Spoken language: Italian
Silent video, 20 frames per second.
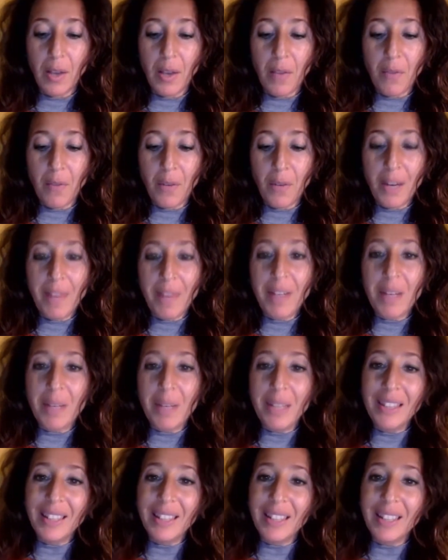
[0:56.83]
vorrei
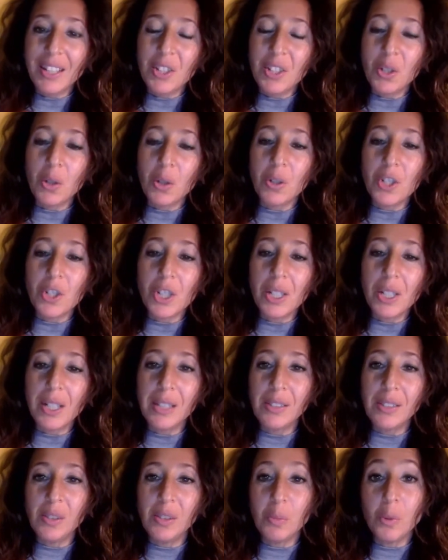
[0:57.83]
veramente che ci
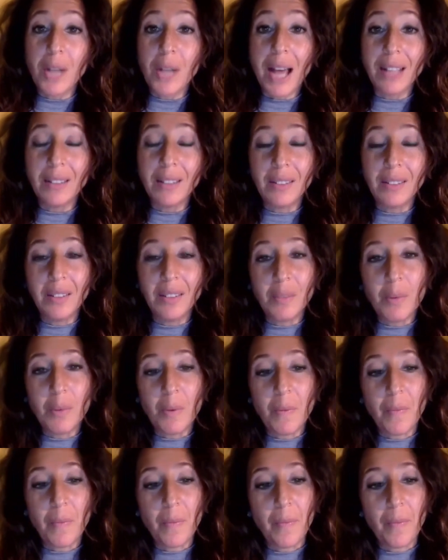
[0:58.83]
concedessimo un
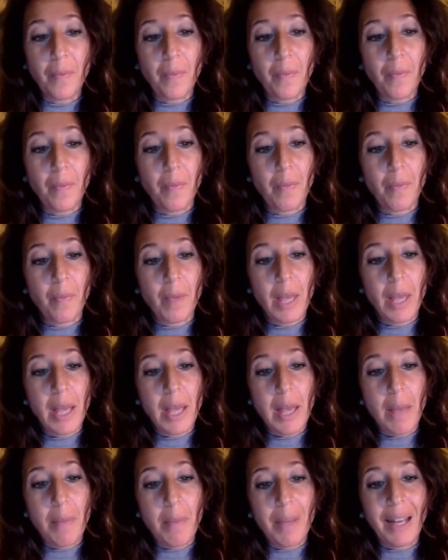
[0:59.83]
attimo
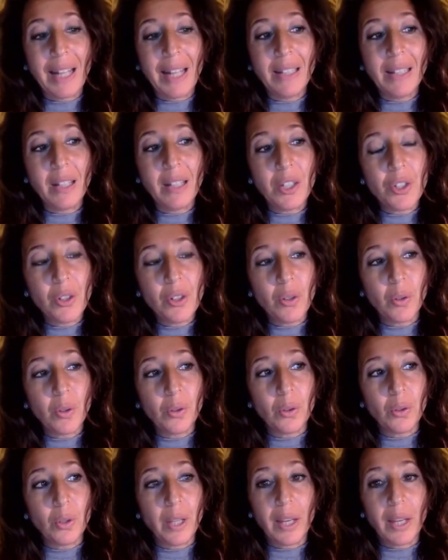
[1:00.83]
per renderci
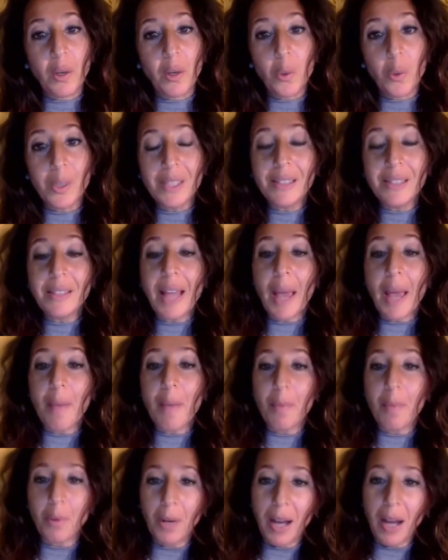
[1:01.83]
conto che in
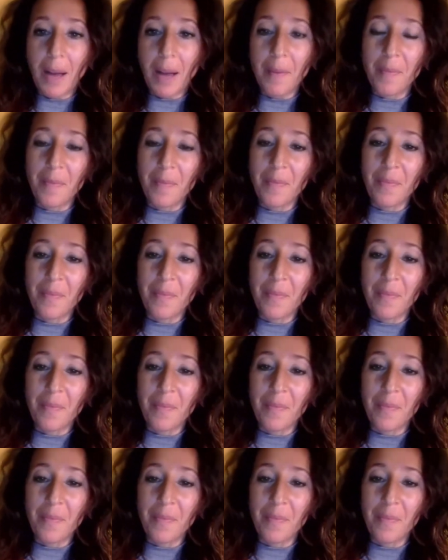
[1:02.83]
quest'epoca,